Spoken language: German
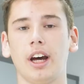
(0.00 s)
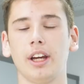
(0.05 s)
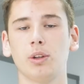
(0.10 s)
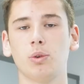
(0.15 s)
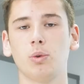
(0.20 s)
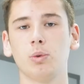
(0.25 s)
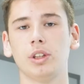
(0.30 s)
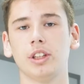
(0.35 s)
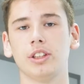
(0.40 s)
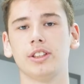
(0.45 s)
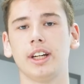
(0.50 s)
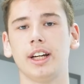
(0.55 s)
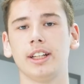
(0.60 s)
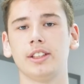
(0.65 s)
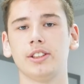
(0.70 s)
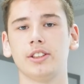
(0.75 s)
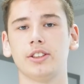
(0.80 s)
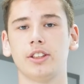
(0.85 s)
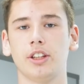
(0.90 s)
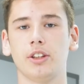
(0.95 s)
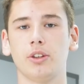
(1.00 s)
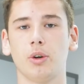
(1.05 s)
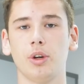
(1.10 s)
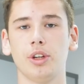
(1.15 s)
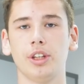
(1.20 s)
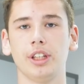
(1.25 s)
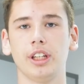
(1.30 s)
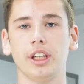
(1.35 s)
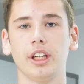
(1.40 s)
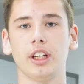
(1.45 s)
Ein guter Satz, der
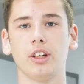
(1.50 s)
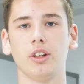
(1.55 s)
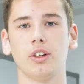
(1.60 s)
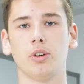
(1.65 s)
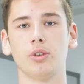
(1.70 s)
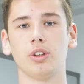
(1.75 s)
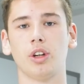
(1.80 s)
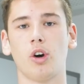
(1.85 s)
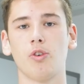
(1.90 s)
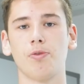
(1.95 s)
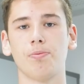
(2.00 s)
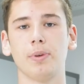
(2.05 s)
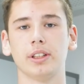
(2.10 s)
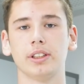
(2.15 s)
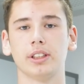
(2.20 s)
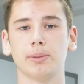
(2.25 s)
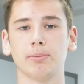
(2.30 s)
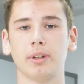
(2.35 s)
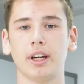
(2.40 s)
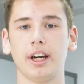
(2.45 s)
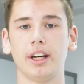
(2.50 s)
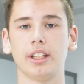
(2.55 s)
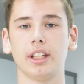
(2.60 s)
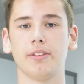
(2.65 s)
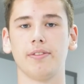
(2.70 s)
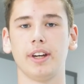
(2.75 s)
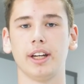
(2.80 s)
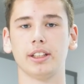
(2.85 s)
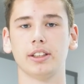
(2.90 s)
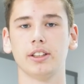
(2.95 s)
Neugier und Aufmerksamkeit
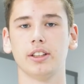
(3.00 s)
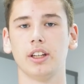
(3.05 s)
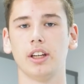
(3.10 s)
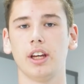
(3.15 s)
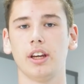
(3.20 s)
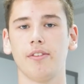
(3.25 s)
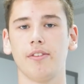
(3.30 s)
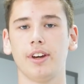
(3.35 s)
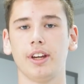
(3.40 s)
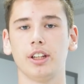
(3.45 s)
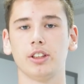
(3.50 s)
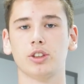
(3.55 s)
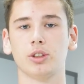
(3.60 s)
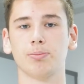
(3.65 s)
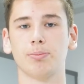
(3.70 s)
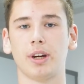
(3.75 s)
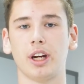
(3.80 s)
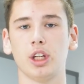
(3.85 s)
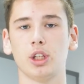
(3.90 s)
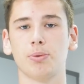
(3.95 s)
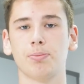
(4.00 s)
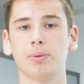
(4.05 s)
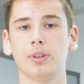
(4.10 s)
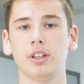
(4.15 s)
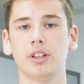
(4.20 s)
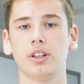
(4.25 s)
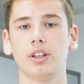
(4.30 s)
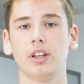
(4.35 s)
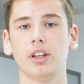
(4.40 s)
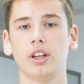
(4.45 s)
erweckt, wäre zum
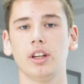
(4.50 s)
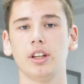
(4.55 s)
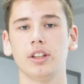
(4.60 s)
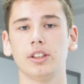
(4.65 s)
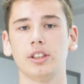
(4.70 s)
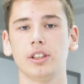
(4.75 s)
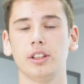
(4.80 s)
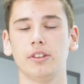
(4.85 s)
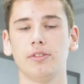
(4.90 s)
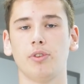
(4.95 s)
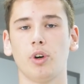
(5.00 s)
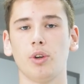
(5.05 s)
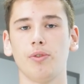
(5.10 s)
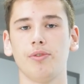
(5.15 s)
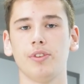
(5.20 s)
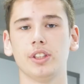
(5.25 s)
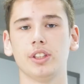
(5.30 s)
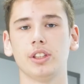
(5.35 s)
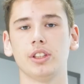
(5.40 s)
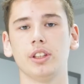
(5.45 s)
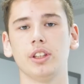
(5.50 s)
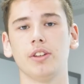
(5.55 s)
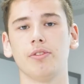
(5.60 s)
Beispiel, Sie wollen wissen,